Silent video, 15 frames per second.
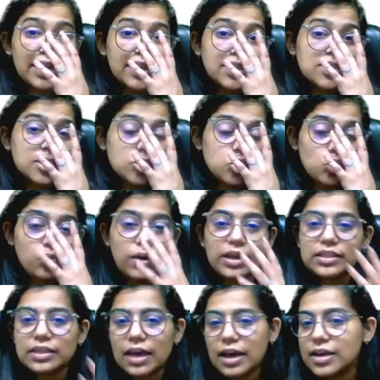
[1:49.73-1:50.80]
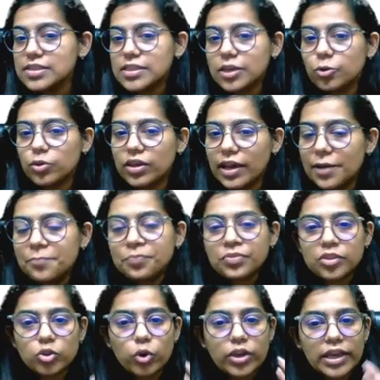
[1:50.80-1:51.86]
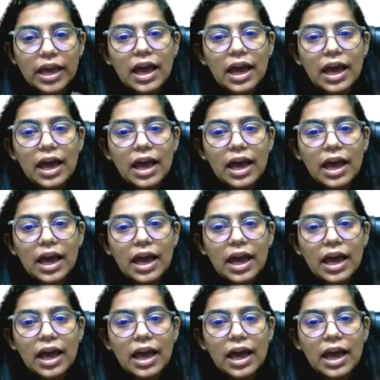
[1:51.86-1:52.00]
exactly इसकी शुरुआत कहाँ से हुई है तो ये